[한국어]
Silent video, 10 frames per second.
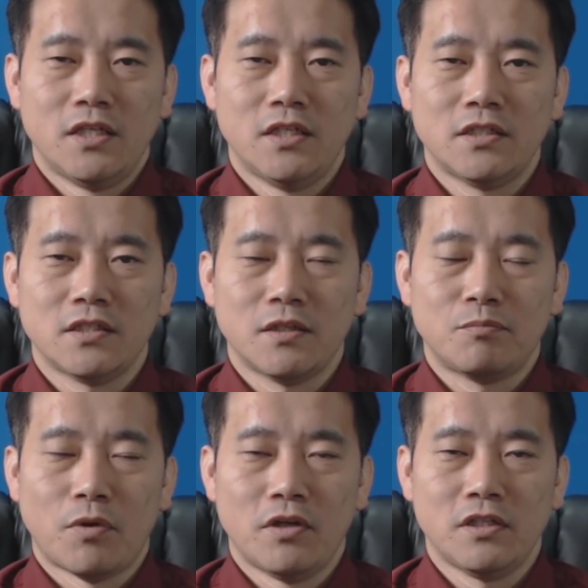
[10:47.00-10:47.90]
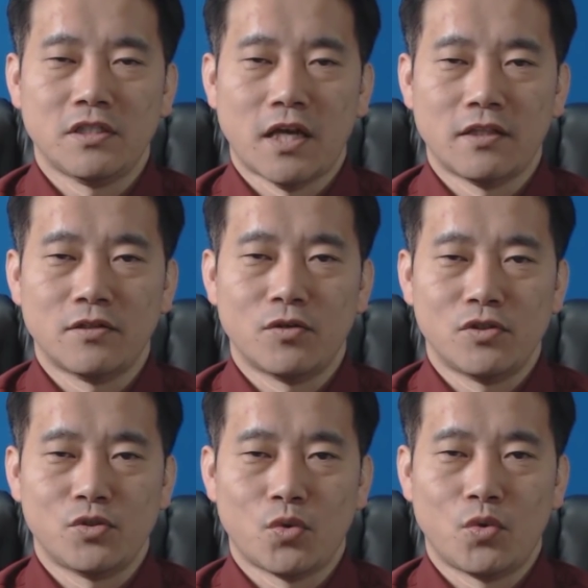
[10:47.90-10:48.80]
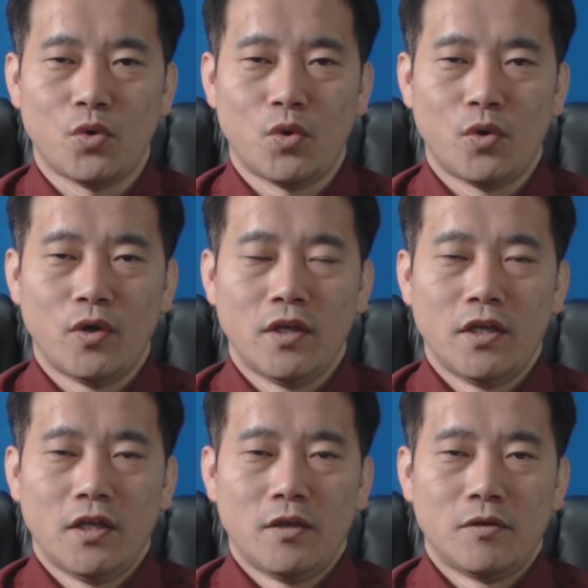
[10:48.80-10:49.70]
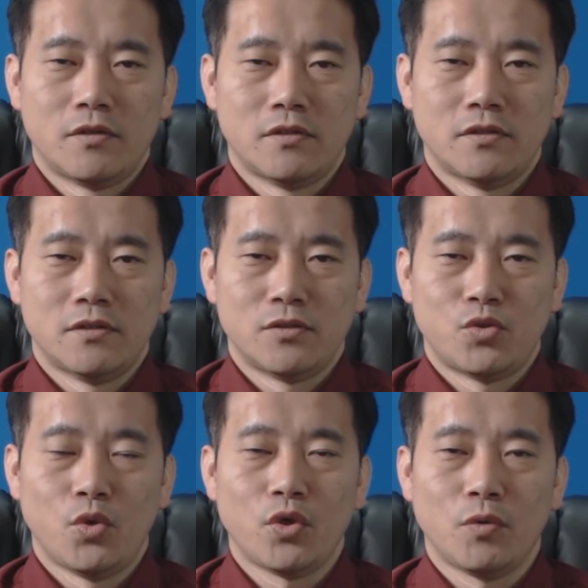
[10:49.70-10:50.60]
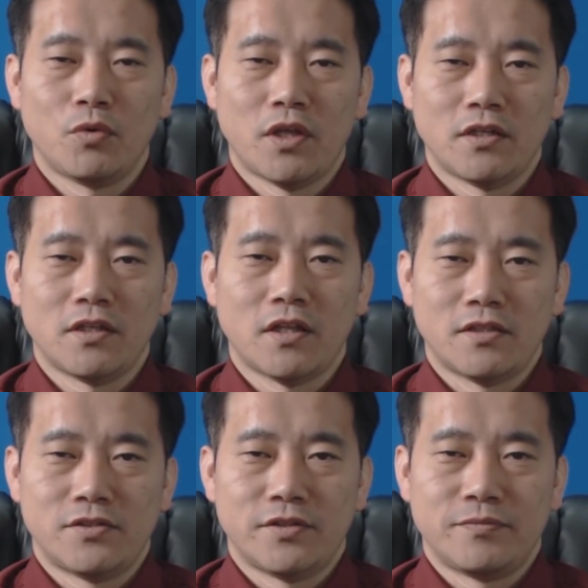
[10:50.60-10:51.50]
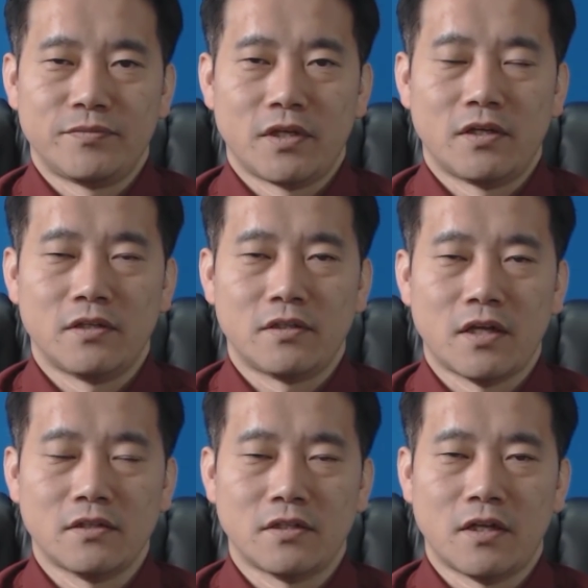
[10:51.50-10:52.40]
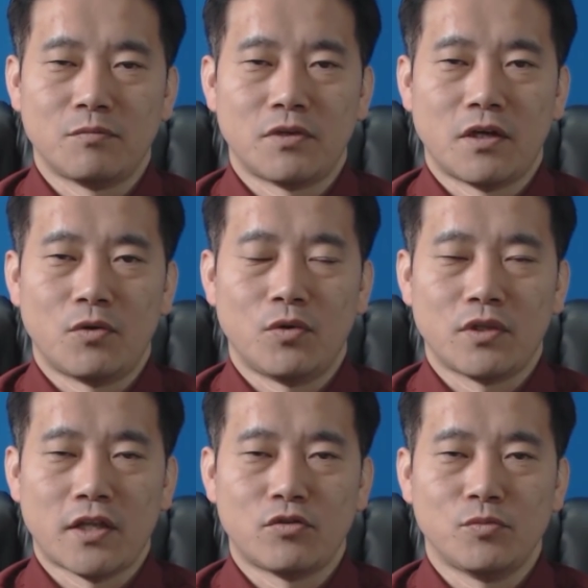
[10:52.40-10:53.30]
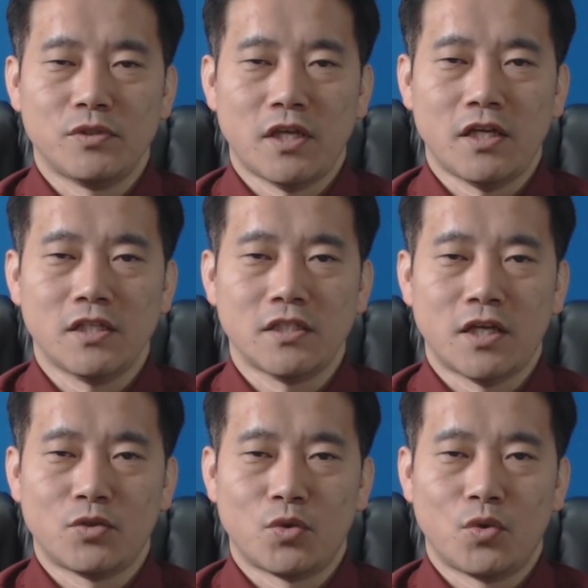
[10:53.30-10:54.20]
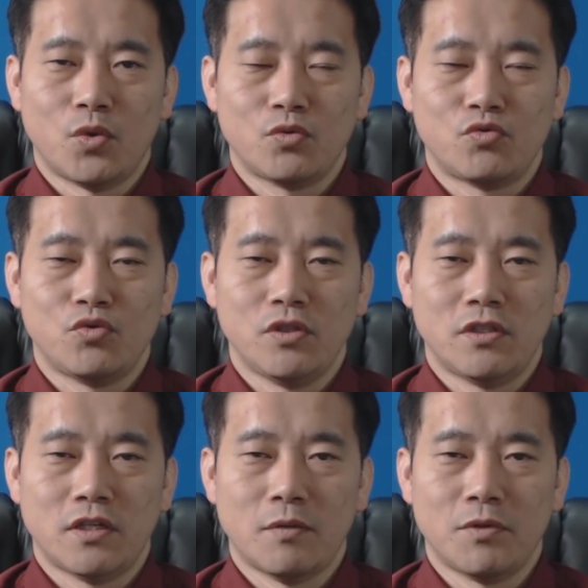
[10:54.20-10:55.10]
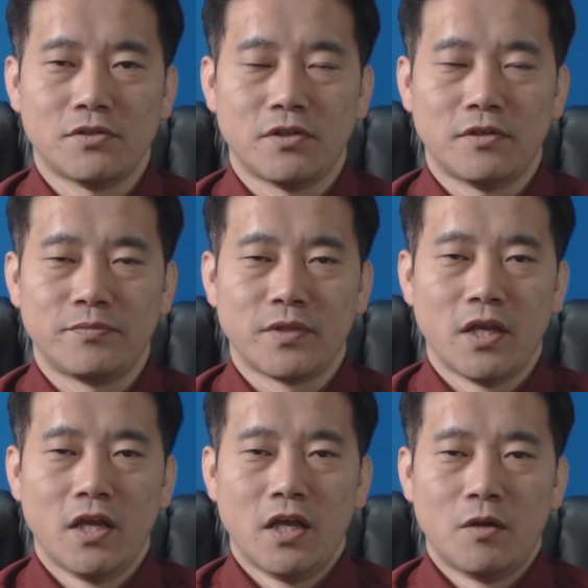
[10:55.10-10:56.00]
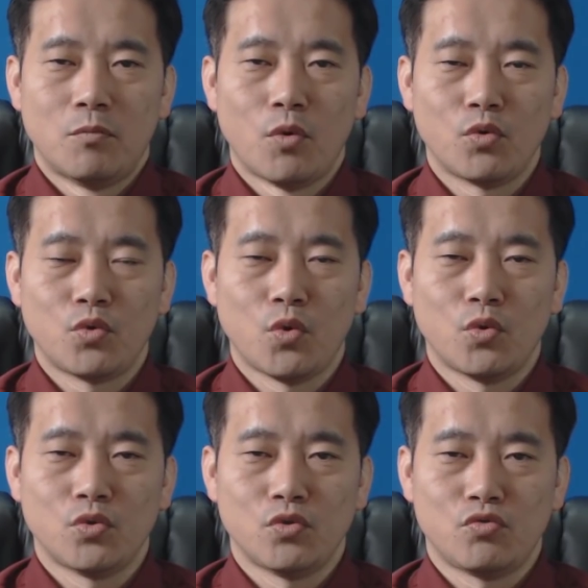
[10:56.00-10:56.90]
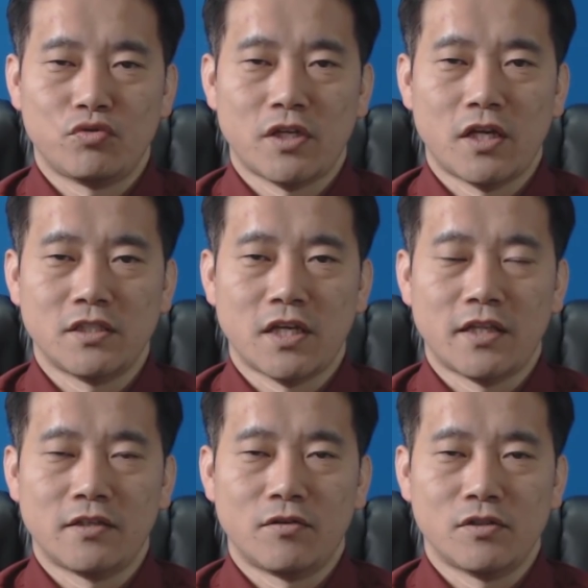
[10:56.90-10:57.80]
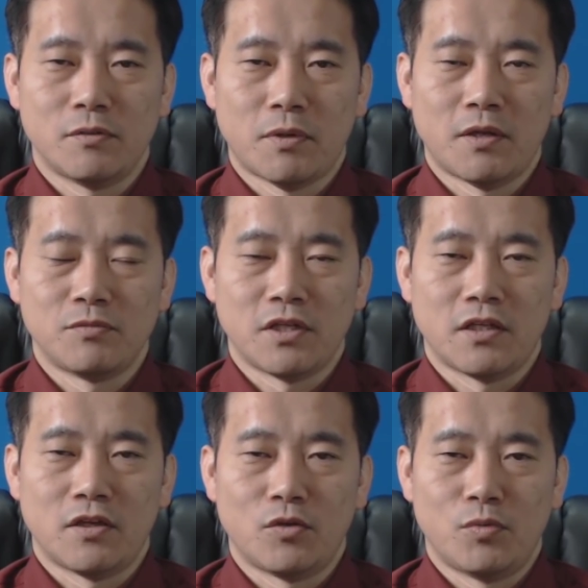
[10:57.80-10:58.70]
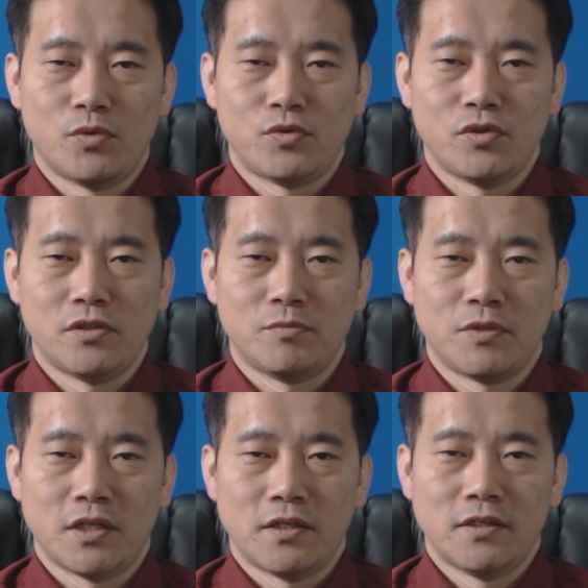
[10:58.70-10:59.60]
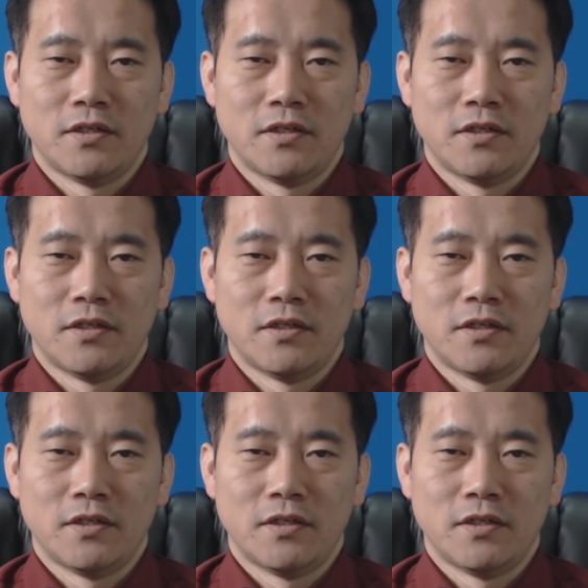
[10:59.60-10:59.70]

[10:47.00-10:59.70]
일은 벌리지 않는 것이 좋고, 그, 조용히 보내는 게 낫죠. 그 다른 사람들하고 다툼이 생기지 않도록 주의를 하면서 목돈은 투자하지 않는 것이 바람직하다고 볼 수 있습니다.